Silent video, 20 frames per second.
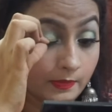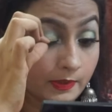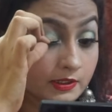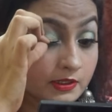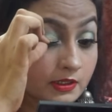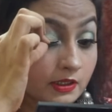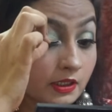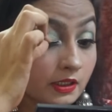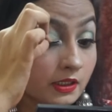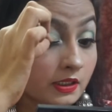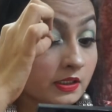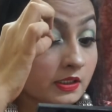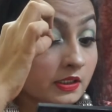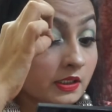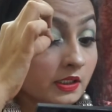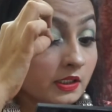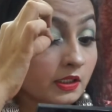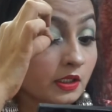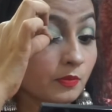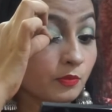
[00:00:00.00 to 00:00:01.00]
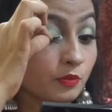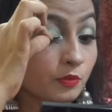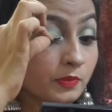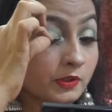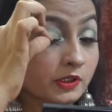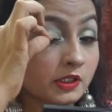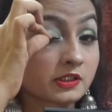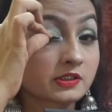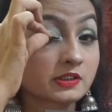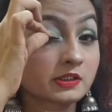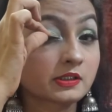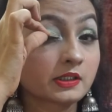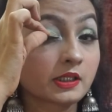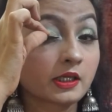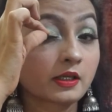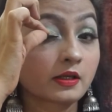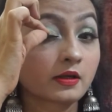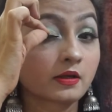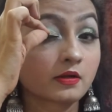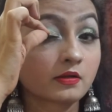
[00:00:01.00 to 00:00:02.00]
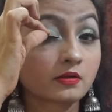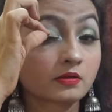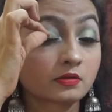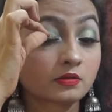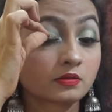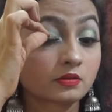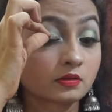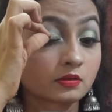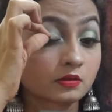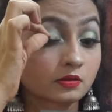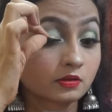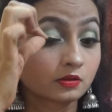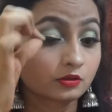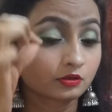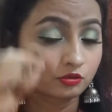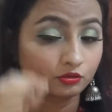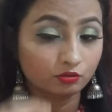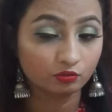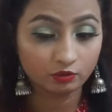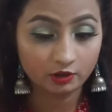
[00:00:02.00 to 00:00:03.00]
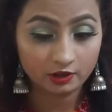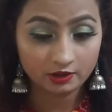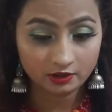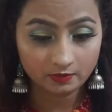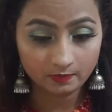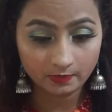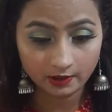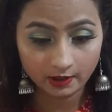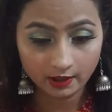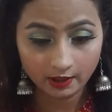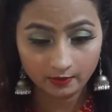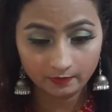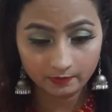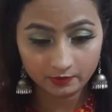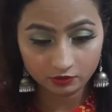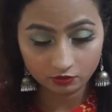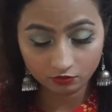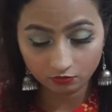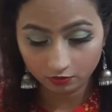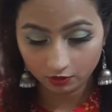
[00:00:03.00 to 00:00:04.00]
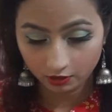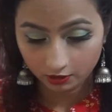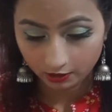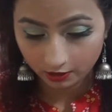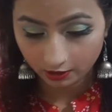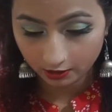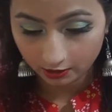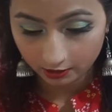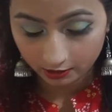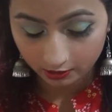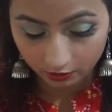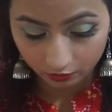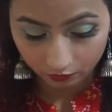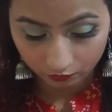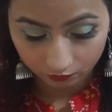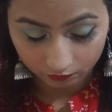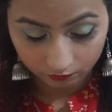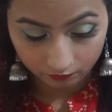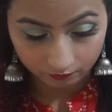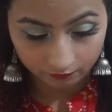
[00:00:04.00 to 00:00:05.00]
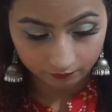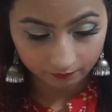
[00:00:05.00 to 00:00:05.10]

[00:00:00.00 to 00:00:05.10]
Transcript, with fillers: वैसे रख के देखेंगे आपको पता चल जाएगा थोड़ा सा बड़ा है मैं इसको कट कर लेती हूँ